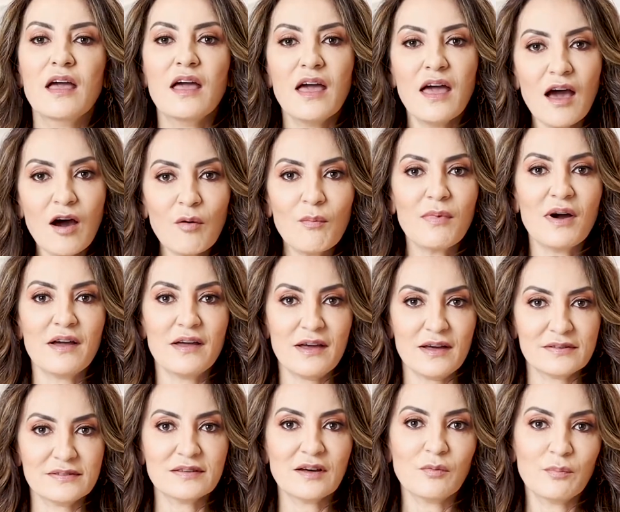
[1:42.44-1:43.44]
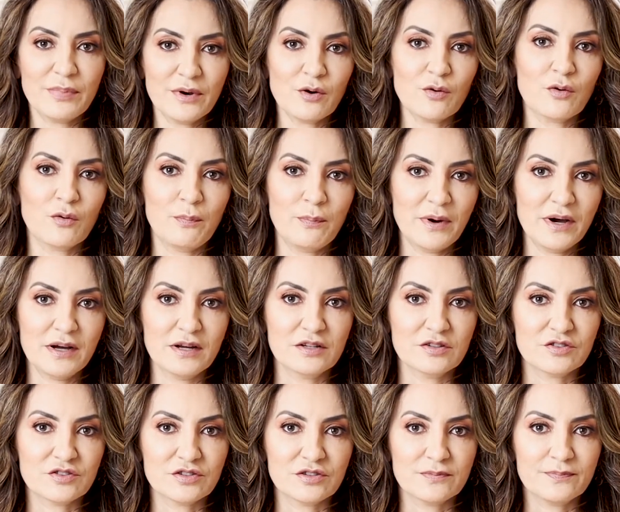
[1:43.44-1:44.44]
É uma reação
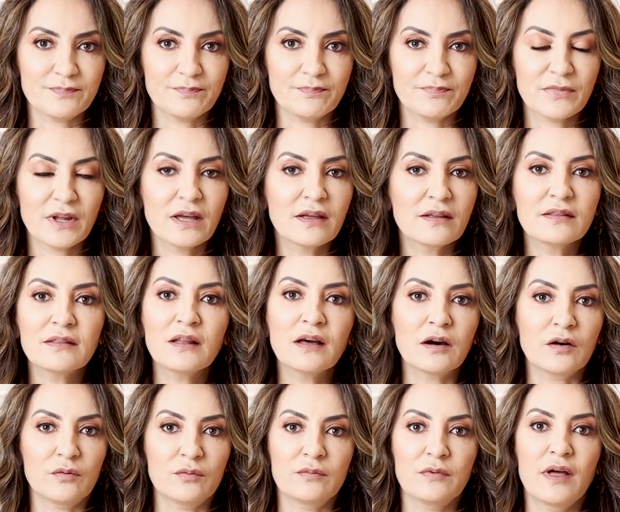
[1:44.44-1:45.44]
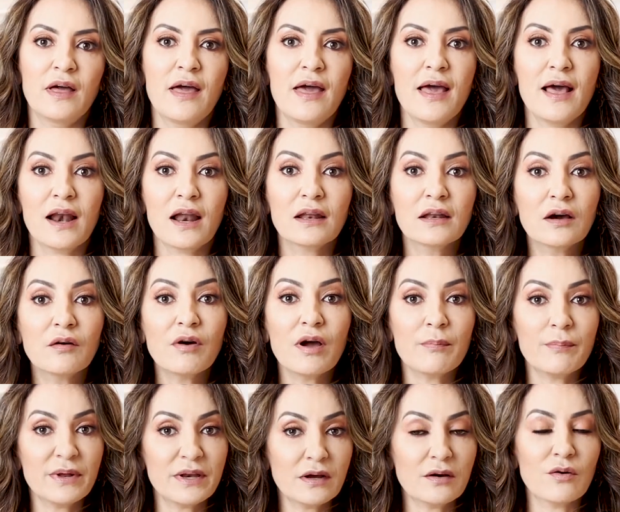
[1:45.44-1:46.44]
preocupante? Não, ela não é
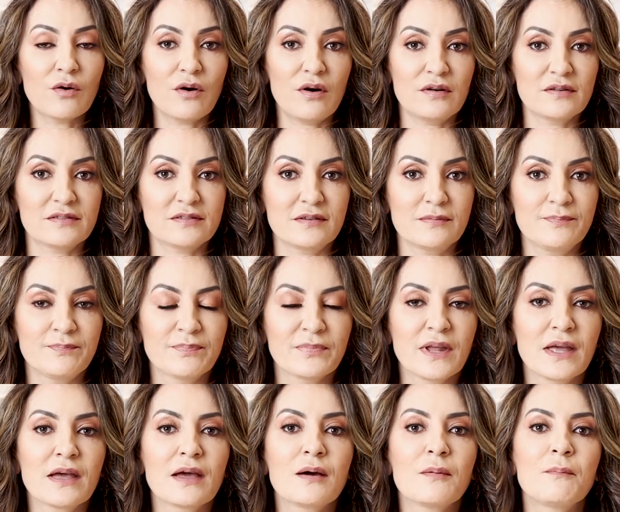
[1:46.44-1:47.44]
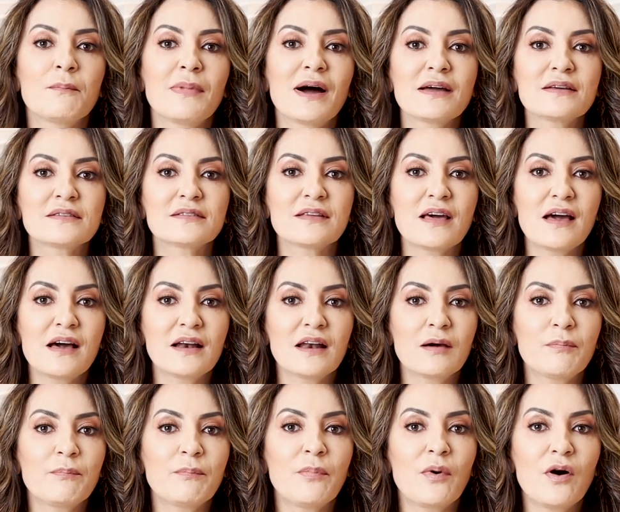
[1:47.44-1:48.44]
perigosa, mas
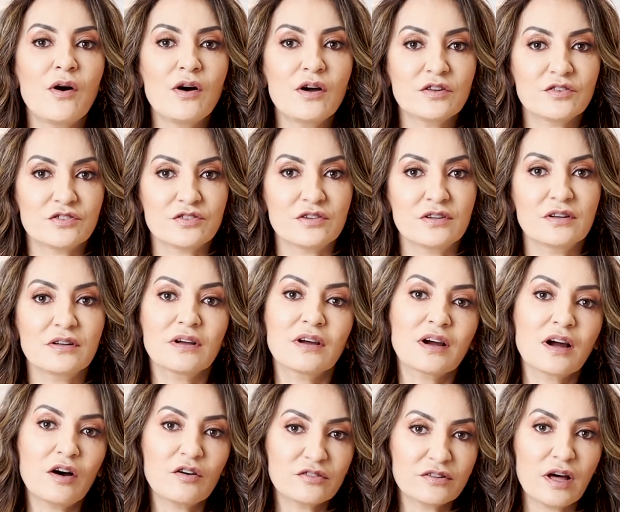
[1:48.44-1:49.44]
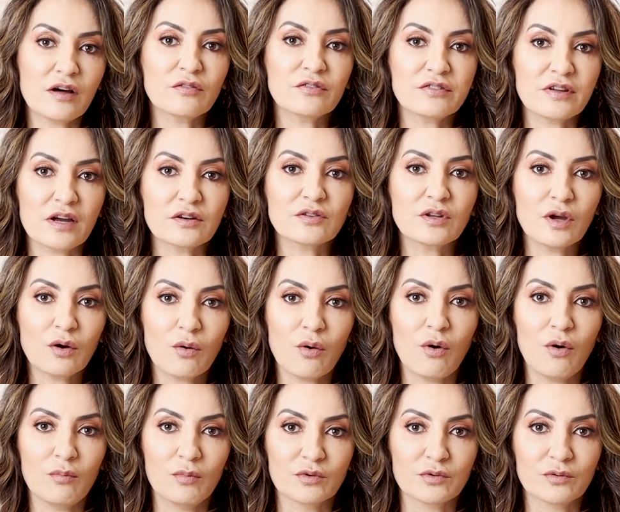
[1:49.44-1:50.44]
ela pode causar um certo
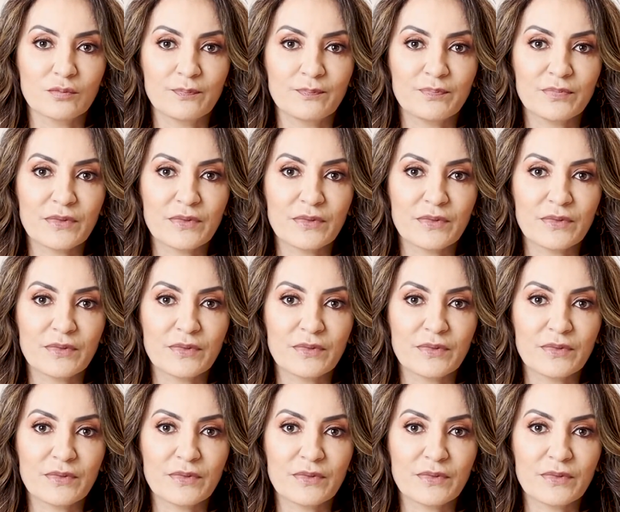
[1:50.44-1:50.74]
incômodo.